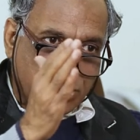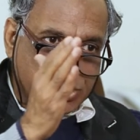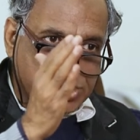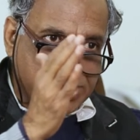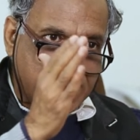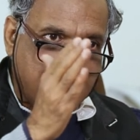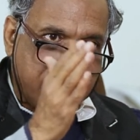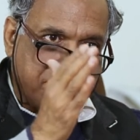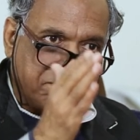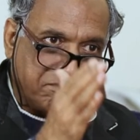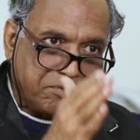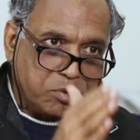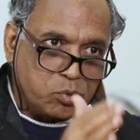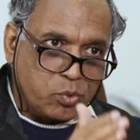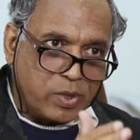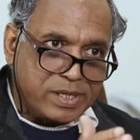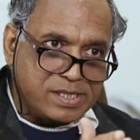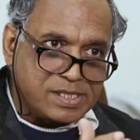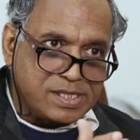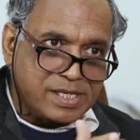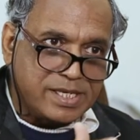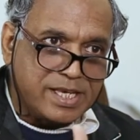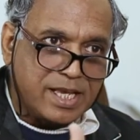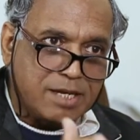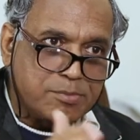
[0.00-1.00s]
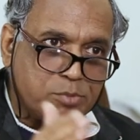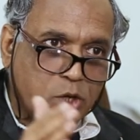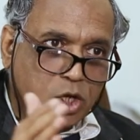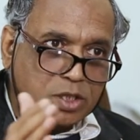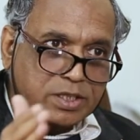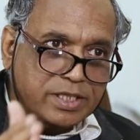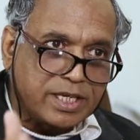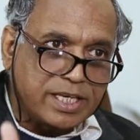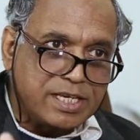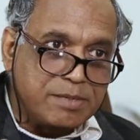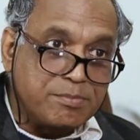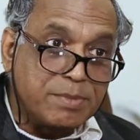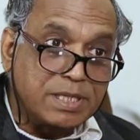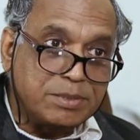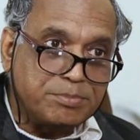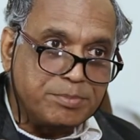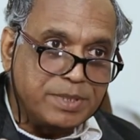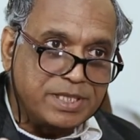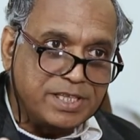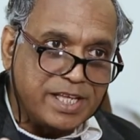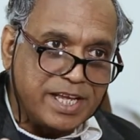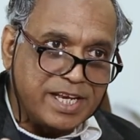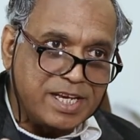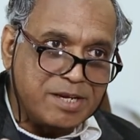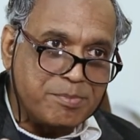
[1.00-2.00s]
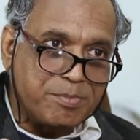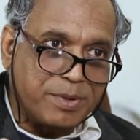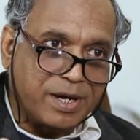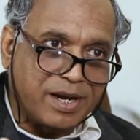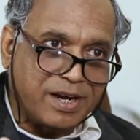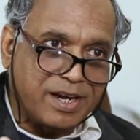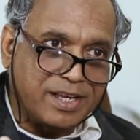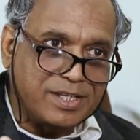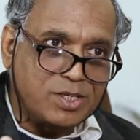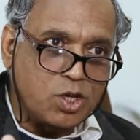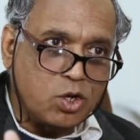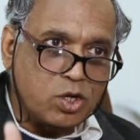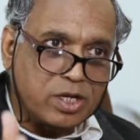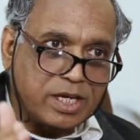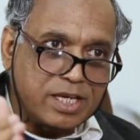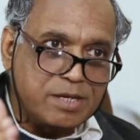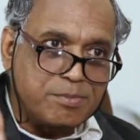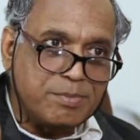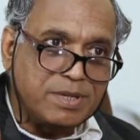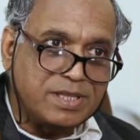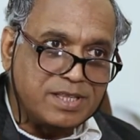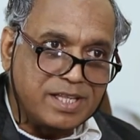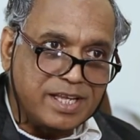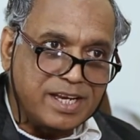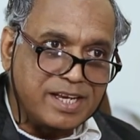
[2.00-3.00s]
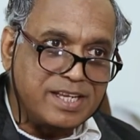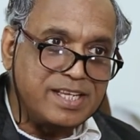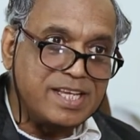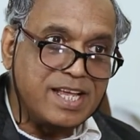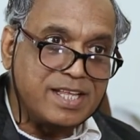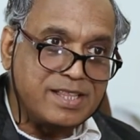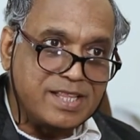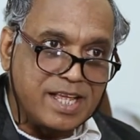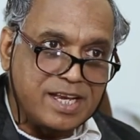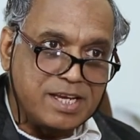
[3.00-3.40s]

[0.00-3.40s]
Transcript: उस एफ्लुएंस की एक बहुत कीमत भी देनी पड़ रही है और कीमत देनी ये